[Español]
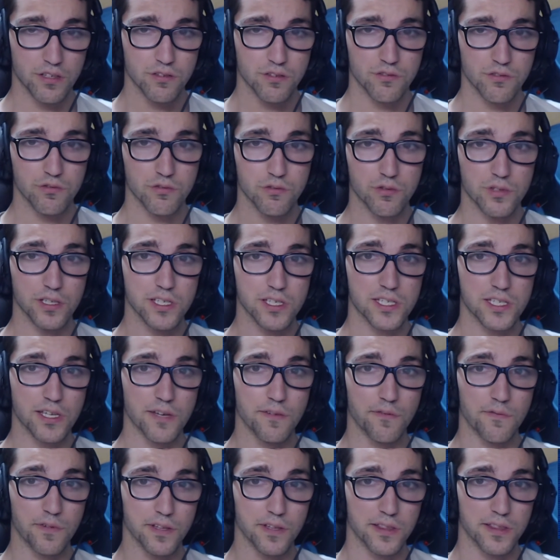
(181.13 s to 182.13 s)
tú tienes que
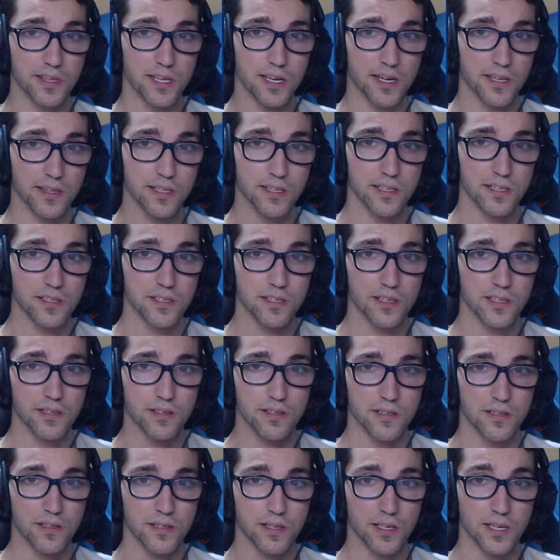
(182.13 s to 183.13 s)
enfrentarte
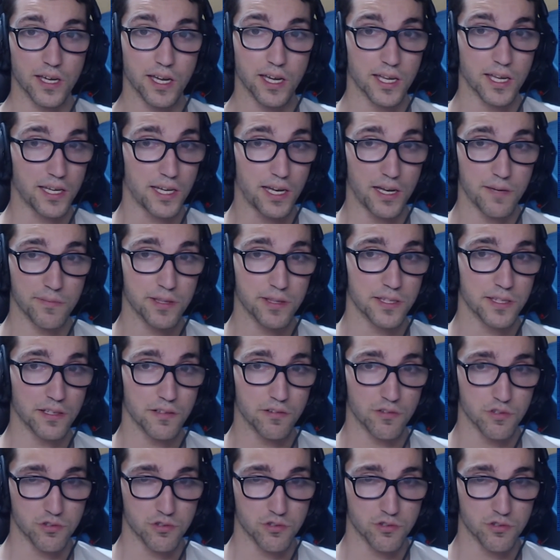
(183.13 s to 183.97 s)
en, generalmente en los